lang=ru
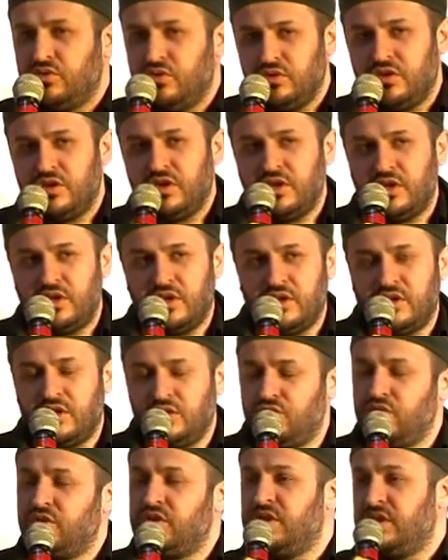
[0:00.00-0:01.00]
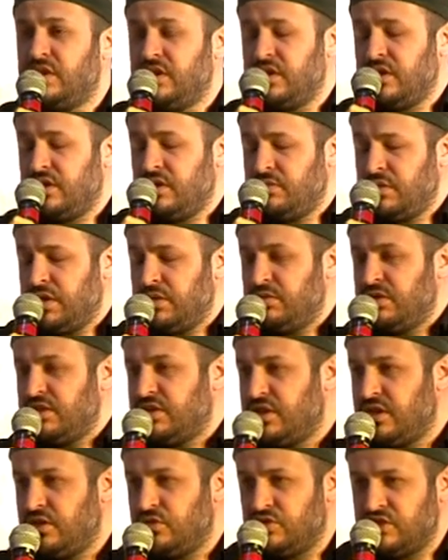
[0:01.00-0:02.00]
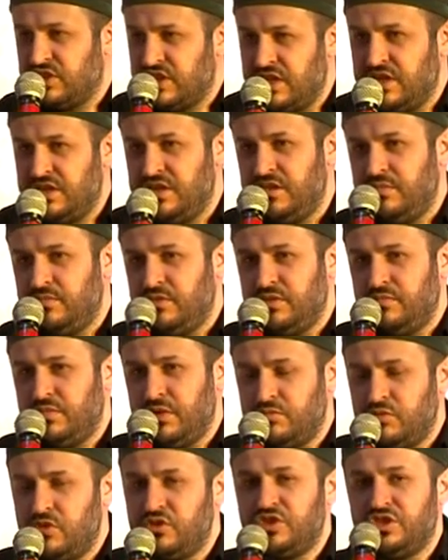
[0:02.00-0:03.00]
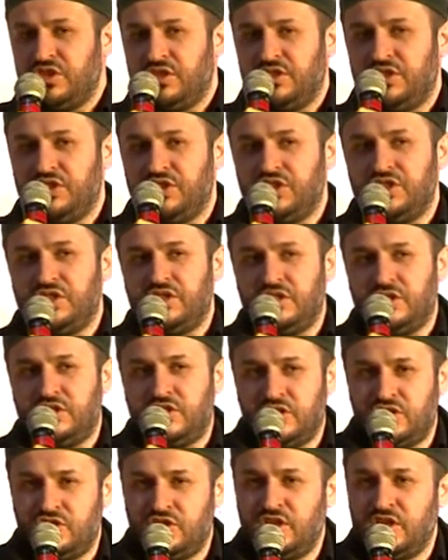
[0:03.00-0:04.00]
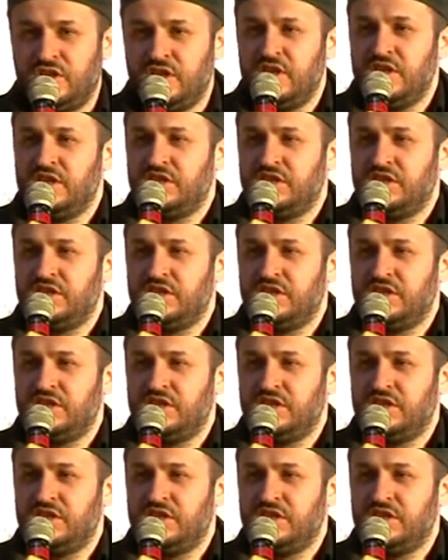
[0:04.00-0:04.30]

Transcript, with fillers: только которые обладают знаниями. Побольше держите тесно